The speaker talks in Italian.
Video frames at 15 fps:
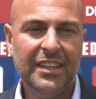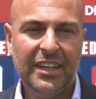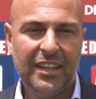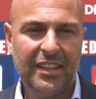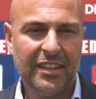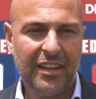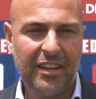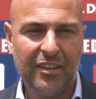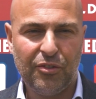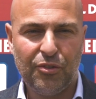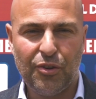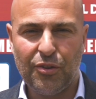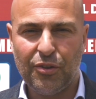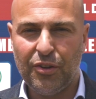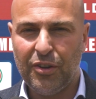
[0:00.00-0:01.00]
andare il
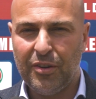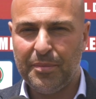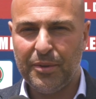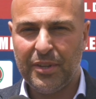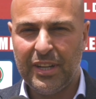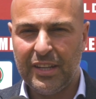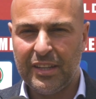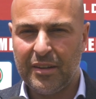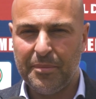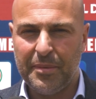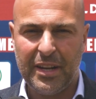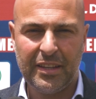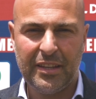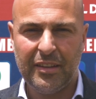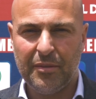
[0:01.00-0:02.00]
giorno dopo dall'altra
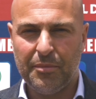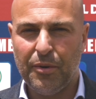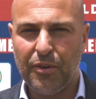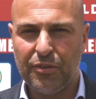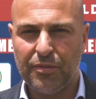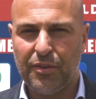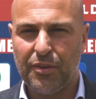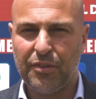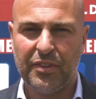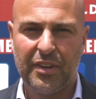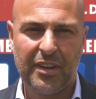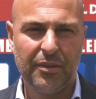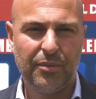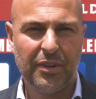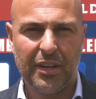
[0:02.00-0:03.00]
parte del Bosforo
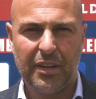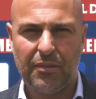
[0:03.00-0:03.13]
sarà un,